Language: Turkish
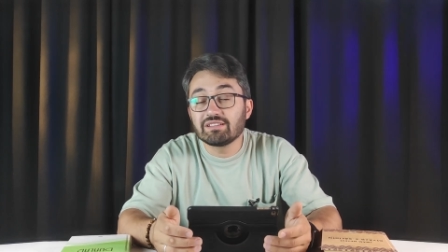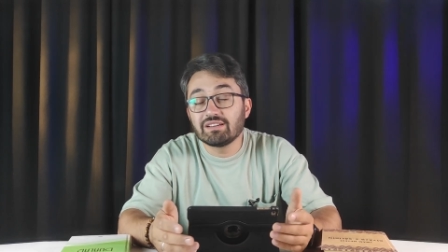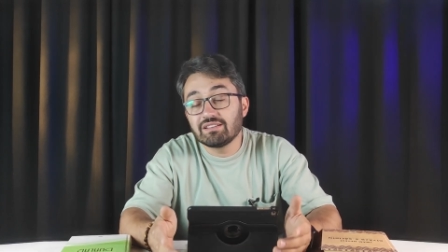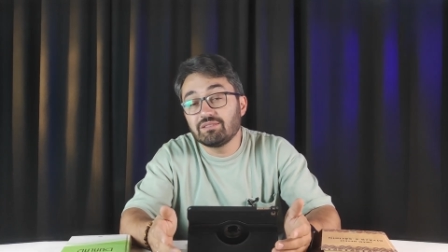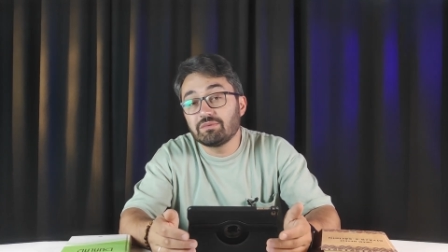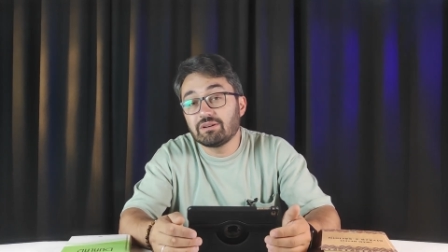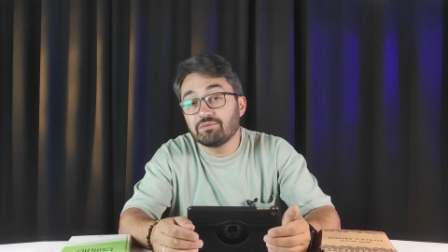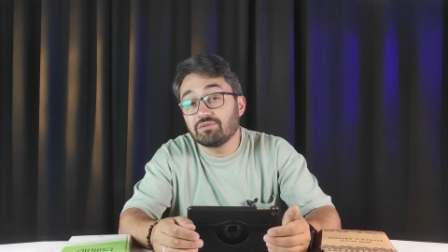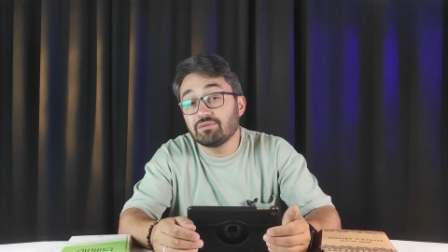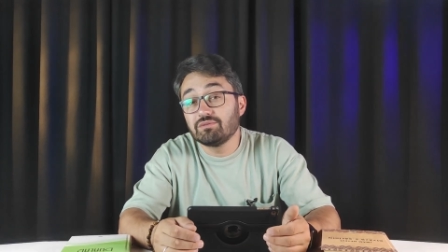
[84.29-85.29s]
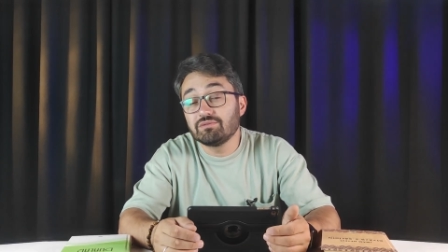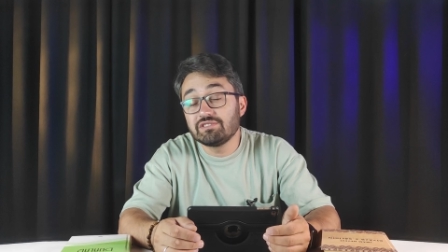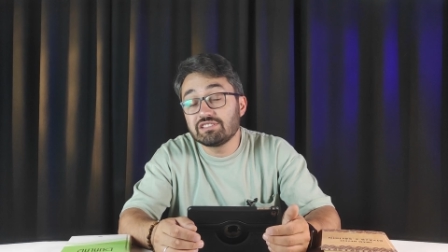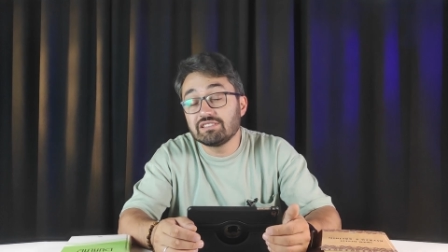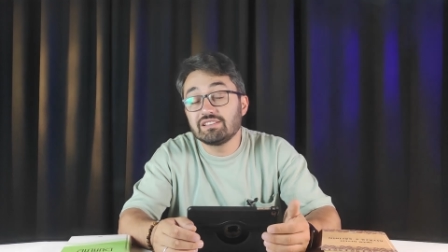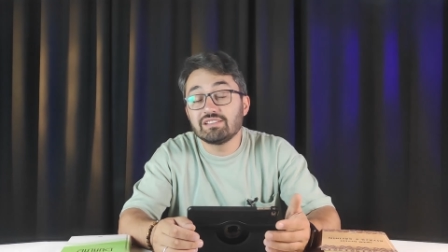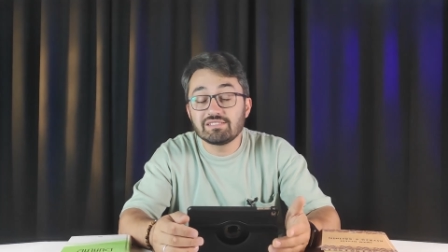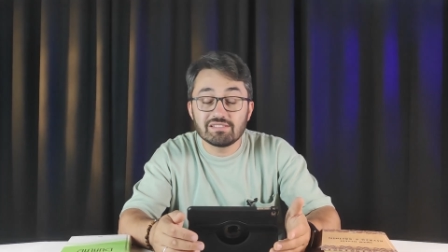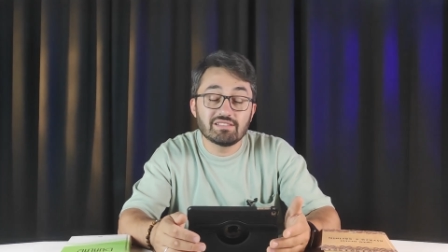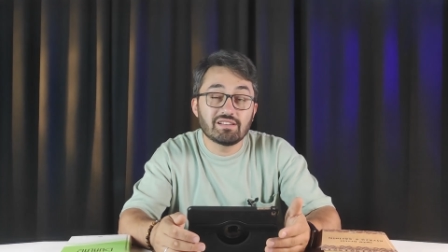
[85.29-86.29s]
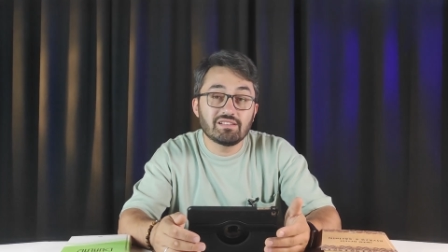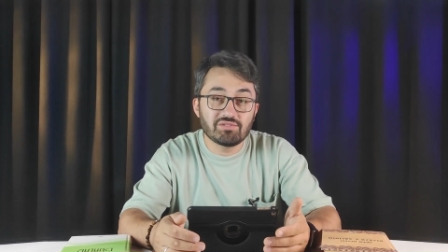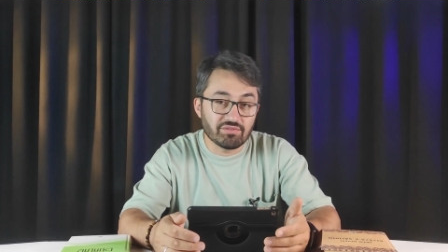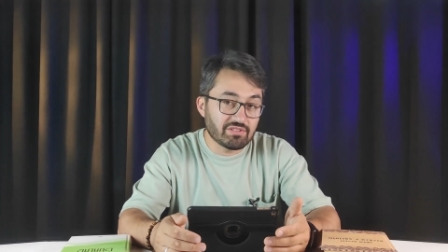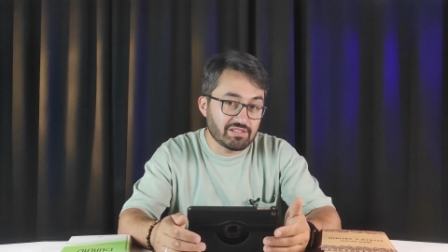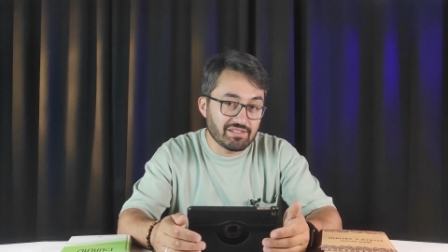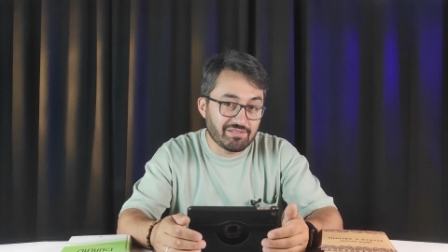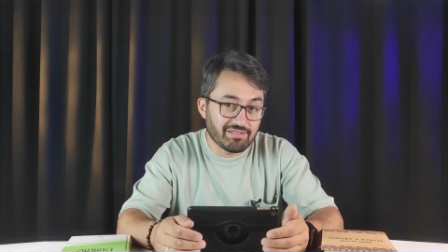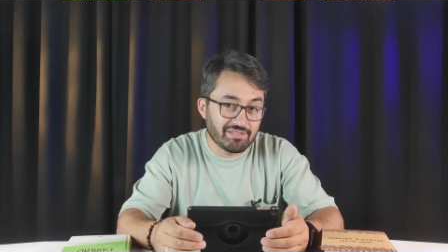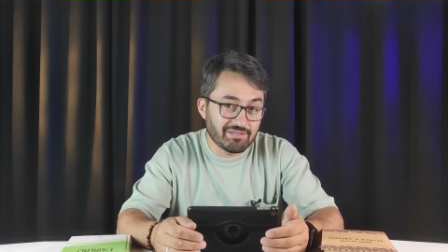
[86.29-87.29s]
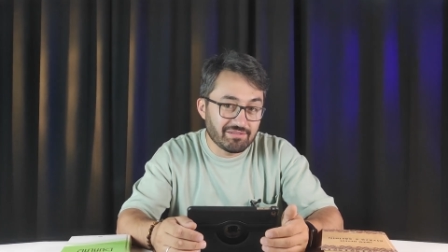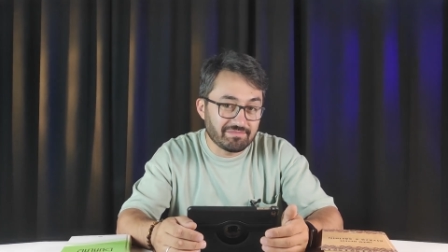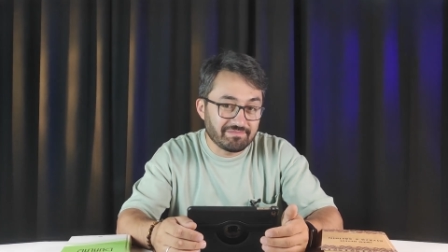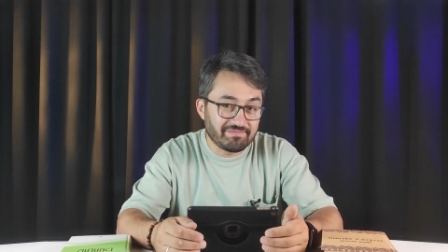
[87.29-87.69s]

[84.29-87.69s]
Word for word: Kanalıma abone olduğunuz için de sizlere çok teşekkür ediyorum.